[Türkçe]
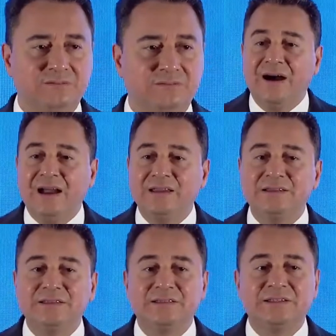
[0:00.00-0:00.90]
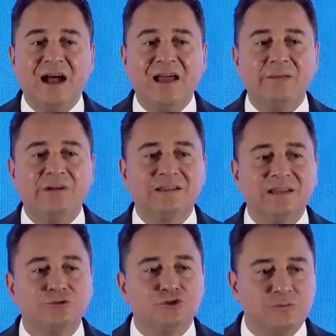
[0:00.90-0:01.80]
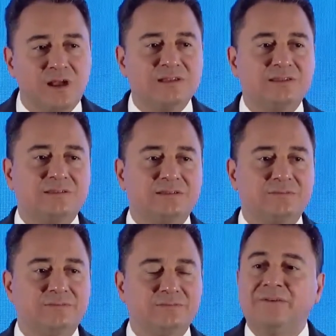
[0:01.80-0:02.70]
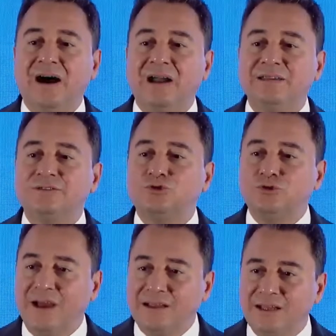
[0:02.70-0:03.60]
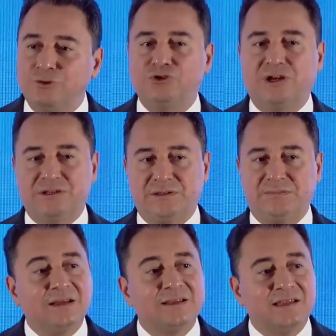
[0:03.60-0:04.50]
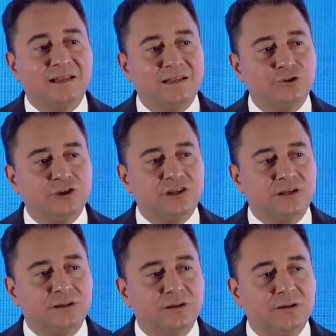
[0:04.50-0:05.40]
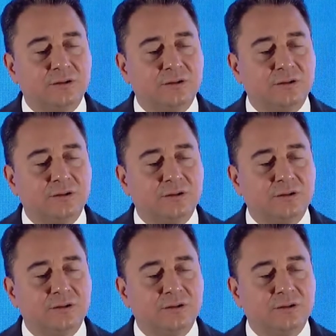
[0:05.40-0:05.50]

Faiz talimatla düşmez faiz güvenle düşer. Zannediyor ki